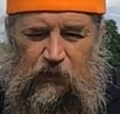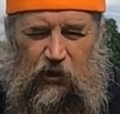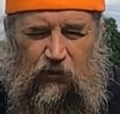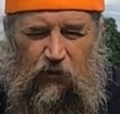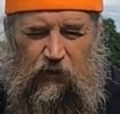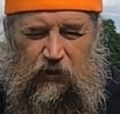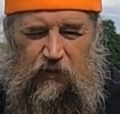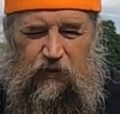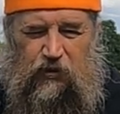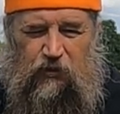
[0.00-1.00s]
не
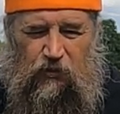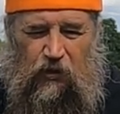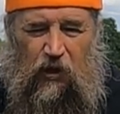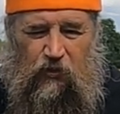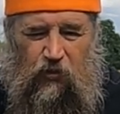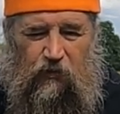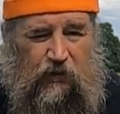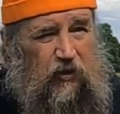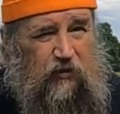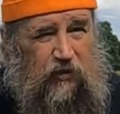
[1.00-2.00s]
Новодевичий, ну да,
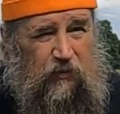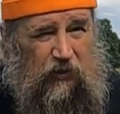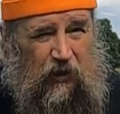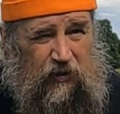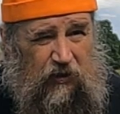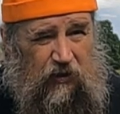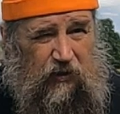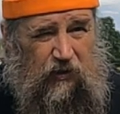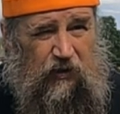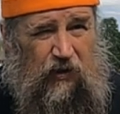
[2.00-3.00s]
Новодевичий монастырь.